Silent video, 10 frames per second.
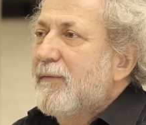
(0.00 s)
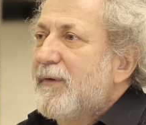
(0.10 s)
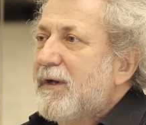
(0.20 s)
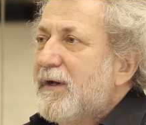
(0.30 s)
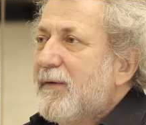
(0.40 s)

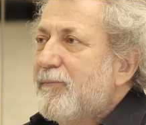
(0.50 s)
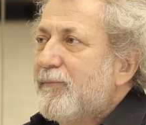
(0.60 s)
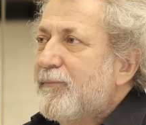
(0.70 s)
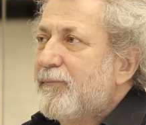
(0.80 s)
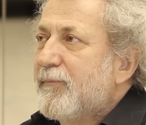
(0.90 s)
э,
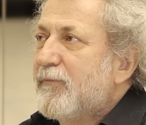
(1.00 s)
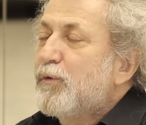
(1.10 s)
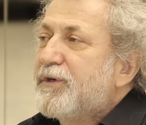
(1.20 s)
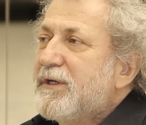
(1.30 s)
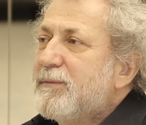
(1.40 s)

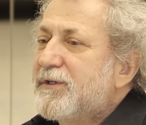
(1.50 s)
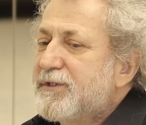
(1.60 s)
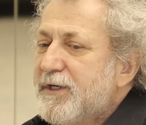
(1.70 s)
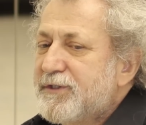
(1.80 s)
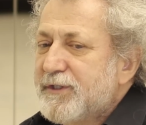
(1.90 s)
внутренний мир
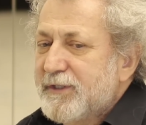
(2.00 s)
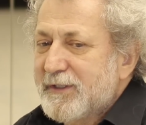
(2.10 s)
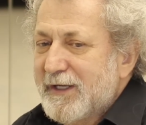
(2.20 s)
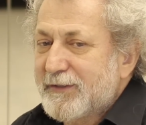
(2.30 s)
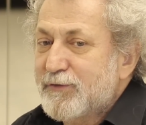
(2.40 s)
женщины,
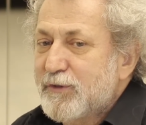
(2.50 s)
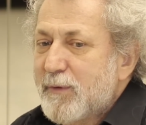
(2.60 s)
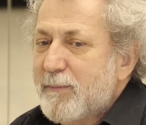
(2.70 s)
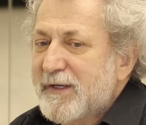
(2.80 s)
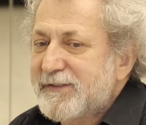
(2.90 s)
для того,
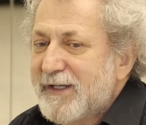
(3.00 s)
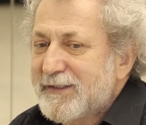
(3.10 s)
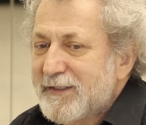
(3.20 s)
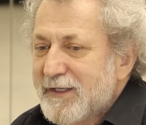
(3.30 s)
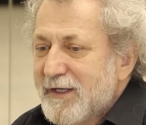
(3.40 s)
чтобы познать